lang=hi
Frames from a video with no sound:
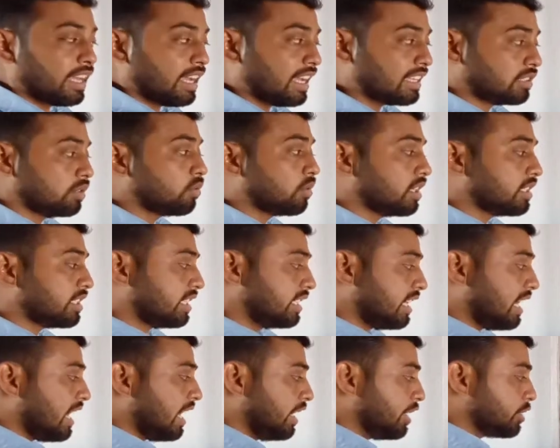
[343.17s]
ऐसा होना
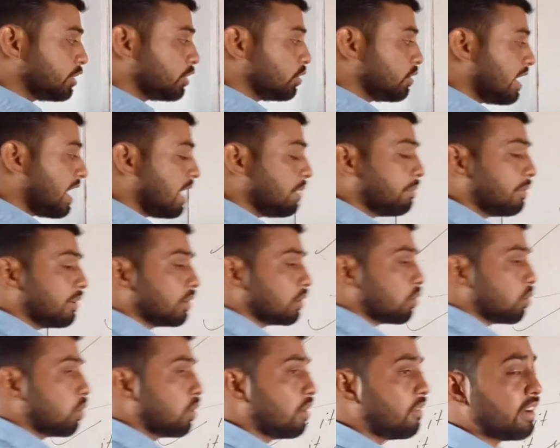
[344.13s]
चाहिए इट शुड हैपन
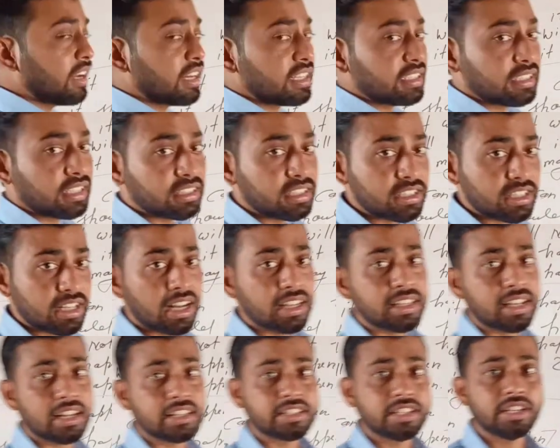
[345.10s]
कोरोना वायरस ऐसा चला
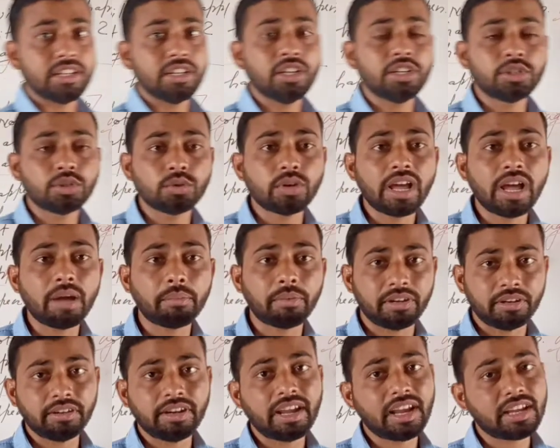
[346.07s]
जाना चाहिए इट शुड
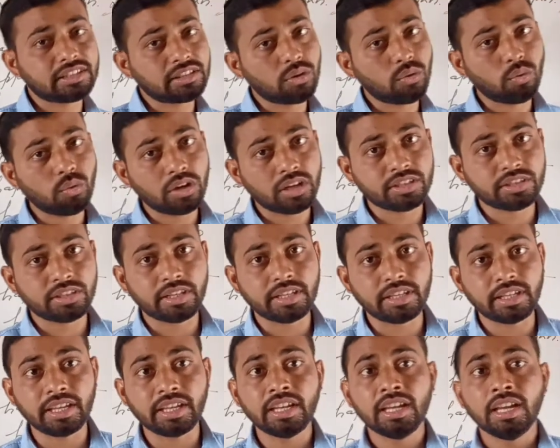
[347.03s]
हैपन ऐसा होना
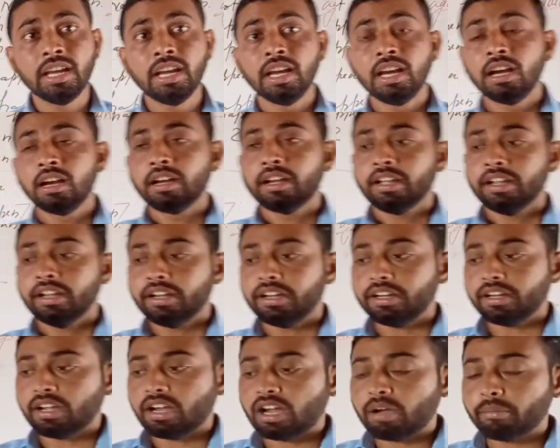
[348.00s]
चाहिए
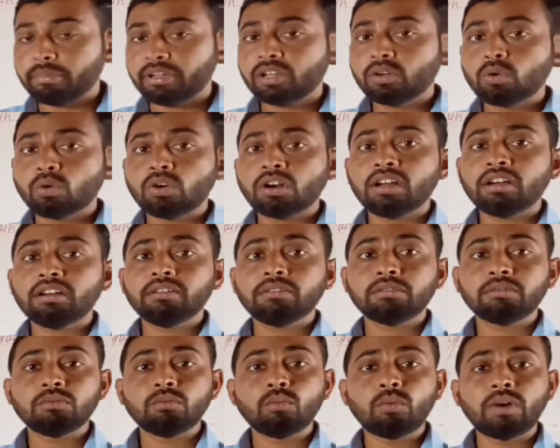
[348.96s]
हमें कोरोना
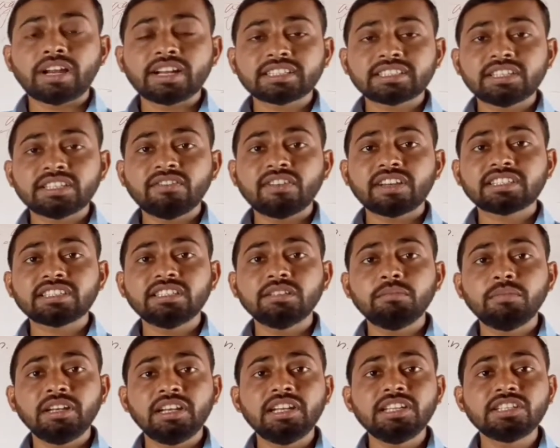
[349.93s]
वायरस की वैक्सीन
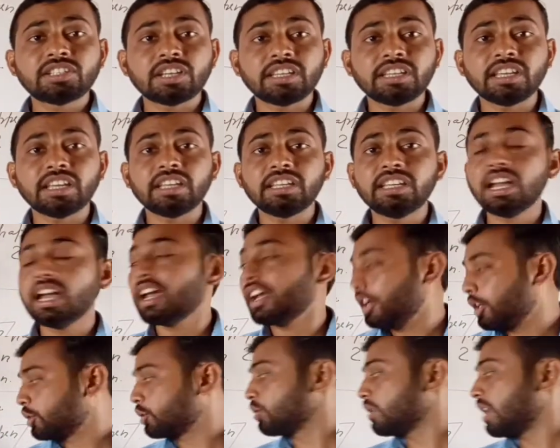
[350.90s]
मिलनी चाहिए या
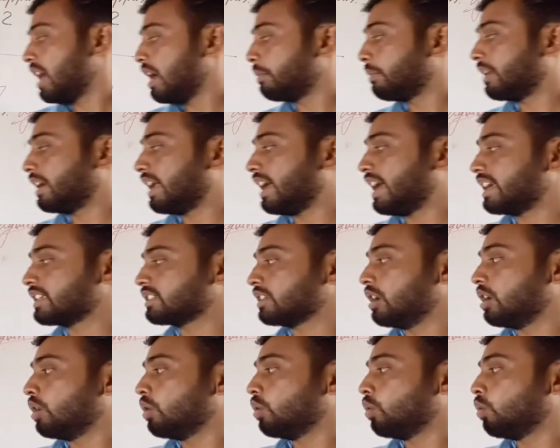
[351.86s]
इट शुड हैपन
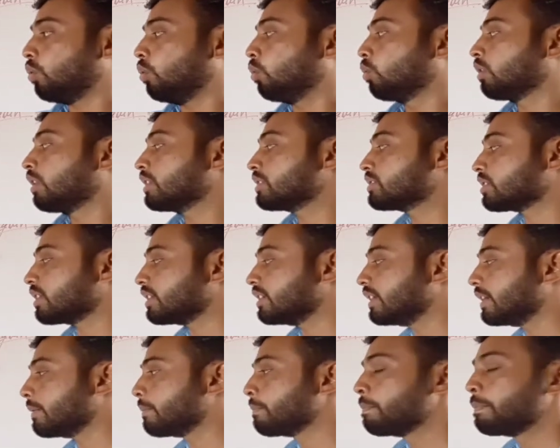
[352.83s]
ऐसा होना
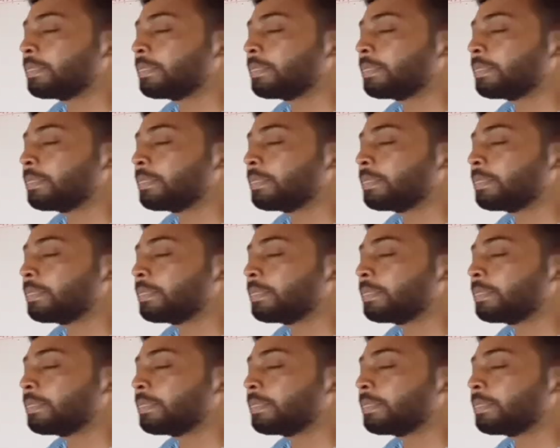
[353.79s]
चाहिए